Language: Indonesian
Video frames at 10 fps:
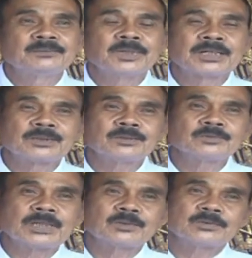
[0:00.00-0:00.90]
begitu
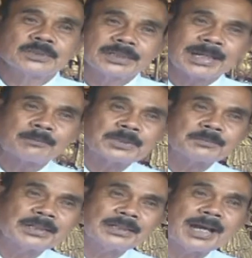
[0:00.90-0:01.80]
sudah itu sing
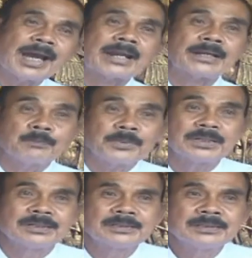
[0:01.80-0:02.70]
lapis mana ada
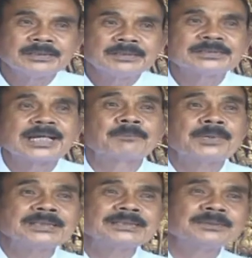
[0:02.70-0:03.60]
apa
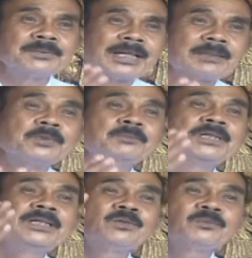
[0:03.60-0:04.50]
siapa sih sebenarnya
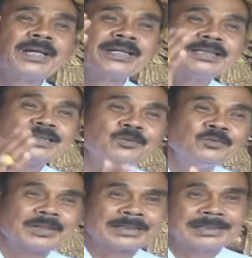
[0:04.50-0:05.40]
pemilik rumah
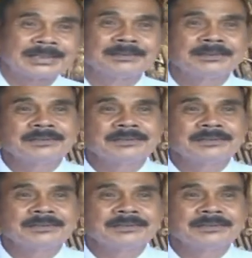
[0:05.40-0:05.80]
itu kan tadi